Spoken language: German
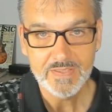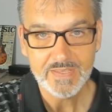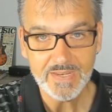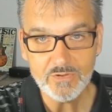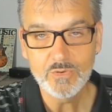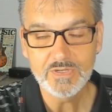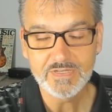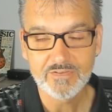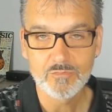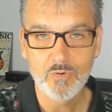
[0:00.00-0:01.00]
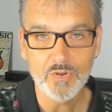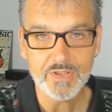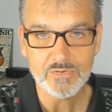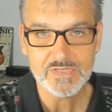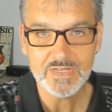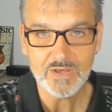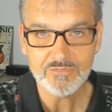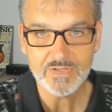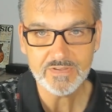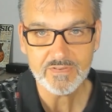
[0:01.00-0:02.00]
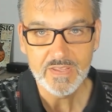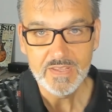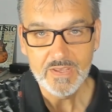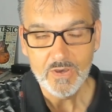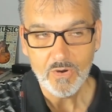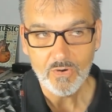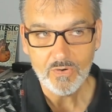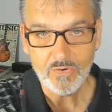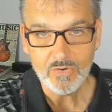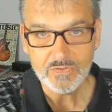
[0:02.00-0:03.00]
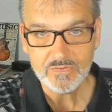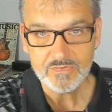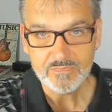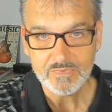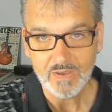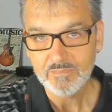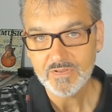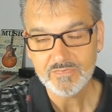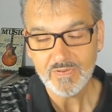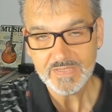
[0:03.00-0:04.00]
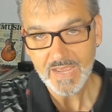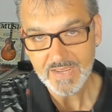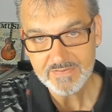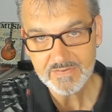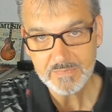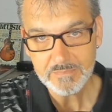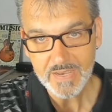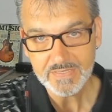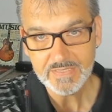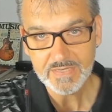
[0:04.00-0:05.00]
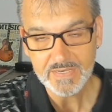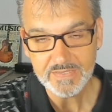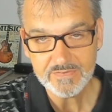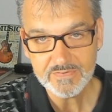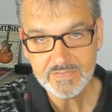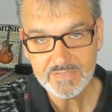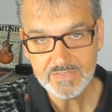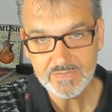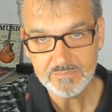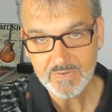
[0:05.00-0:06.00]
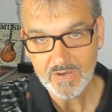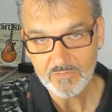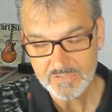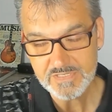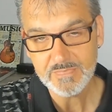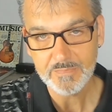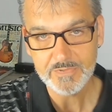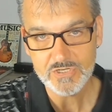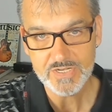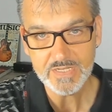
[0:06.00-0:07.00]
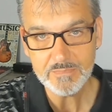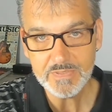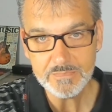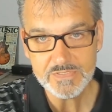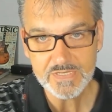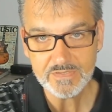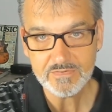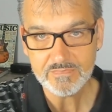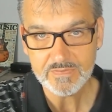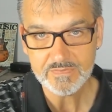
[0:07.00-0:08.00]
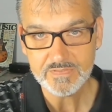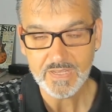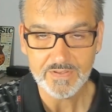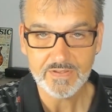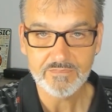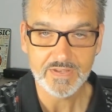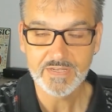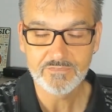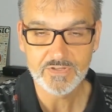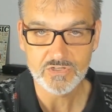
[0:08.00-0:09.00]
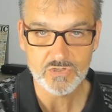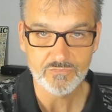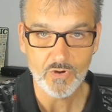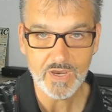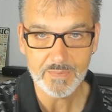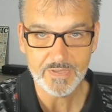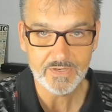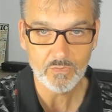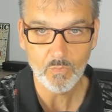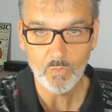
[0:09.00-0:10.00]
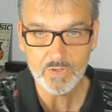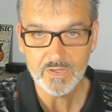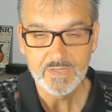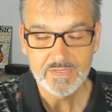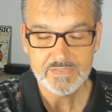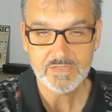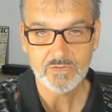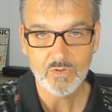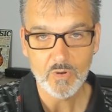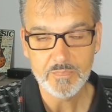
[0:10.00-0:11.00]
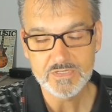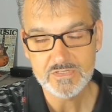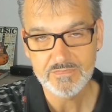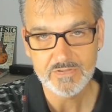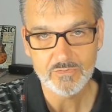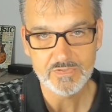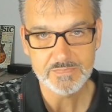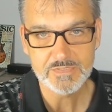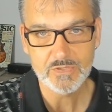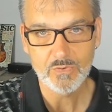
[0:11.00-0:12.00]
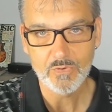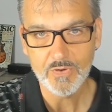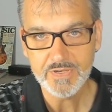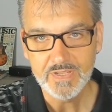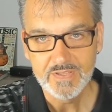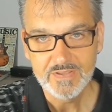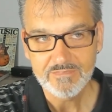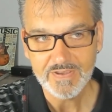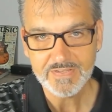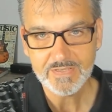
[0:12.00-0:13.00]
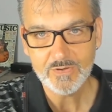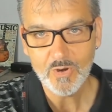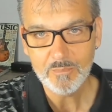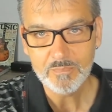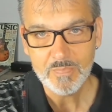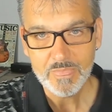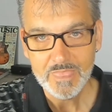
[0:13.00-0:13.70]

endgültig der Support ausgelaufen ist. Und ja, das waren die einzigen beiden Geräte, die auf diesem Update stehen geblieben sind. Äh, die anderen waren entweder schon vorher am Ende oder sind noch bis zur Version 17.09 weitergekommen